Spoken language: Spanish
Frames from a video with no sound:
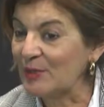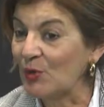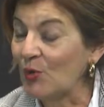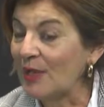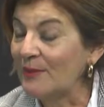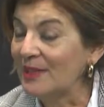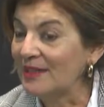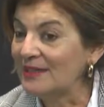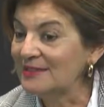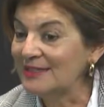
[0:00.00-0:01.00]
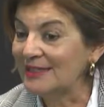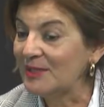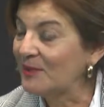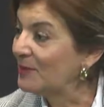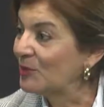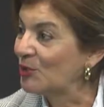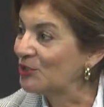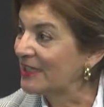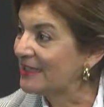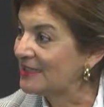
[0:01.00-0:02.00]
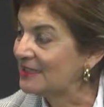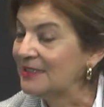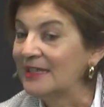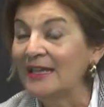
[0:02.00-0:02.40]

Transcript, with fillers: pero luego la vida te lleva por donde quiere.